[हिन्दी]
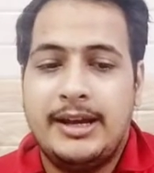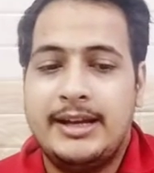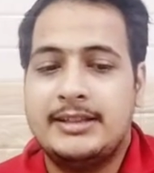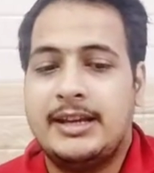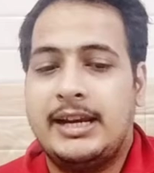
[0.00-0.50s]

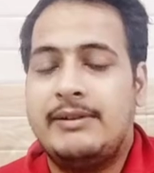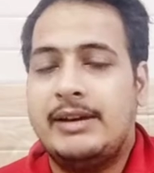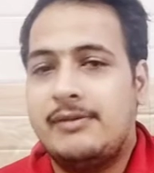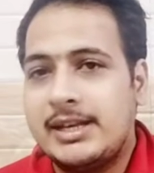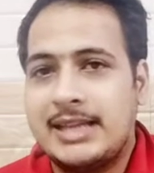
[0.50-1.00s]
हेंस दिखने
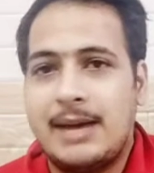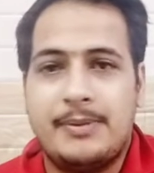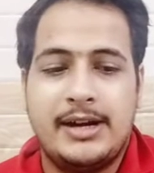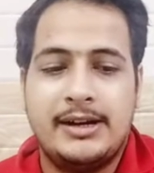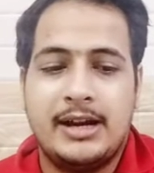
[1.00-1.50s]
वाले वाइस
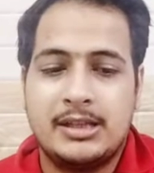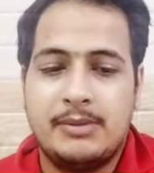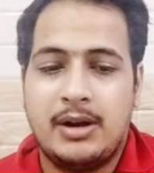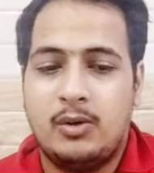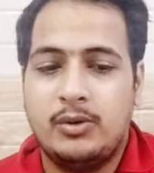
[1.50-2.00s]
कैप्टन है
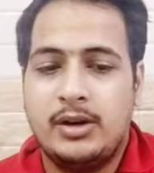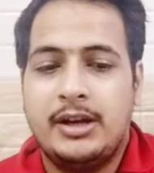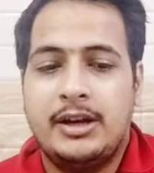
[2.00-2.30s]
डार्सी ब्राउन